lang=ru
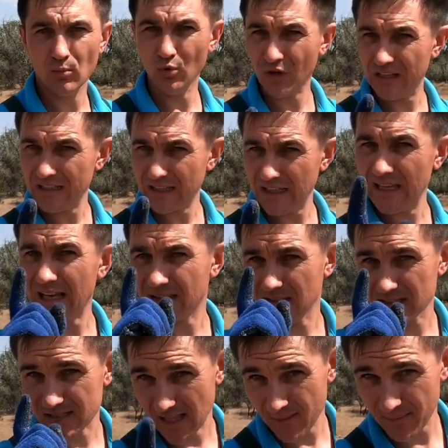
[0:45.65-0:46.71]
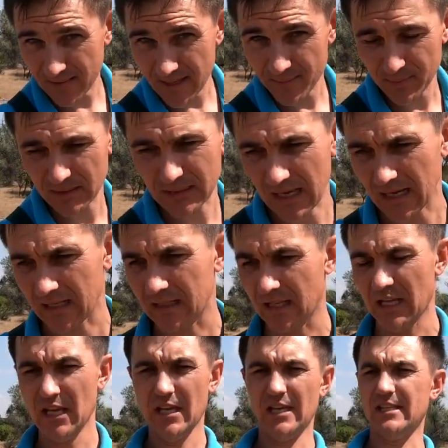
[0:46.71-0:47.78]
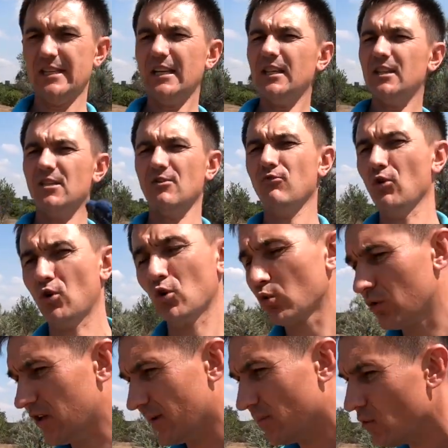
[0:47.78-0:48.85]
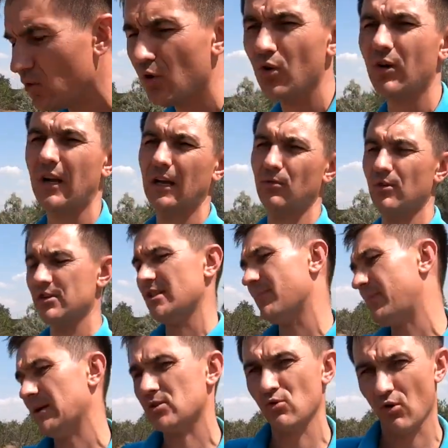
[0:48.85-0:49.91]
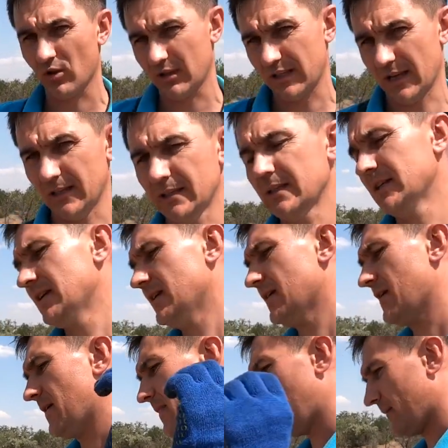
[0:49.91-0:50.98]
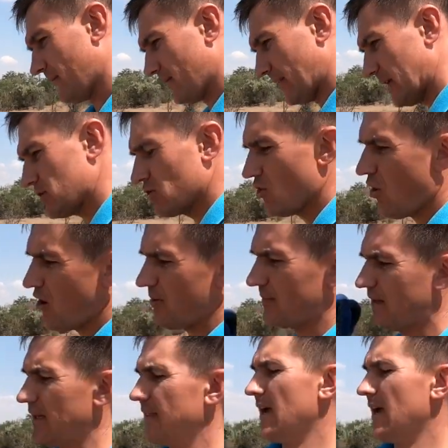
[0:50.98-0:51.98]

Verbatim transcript: Пуколки это слабые петарды. И сделать его круглым. Ну, короче, пошел я на съемки,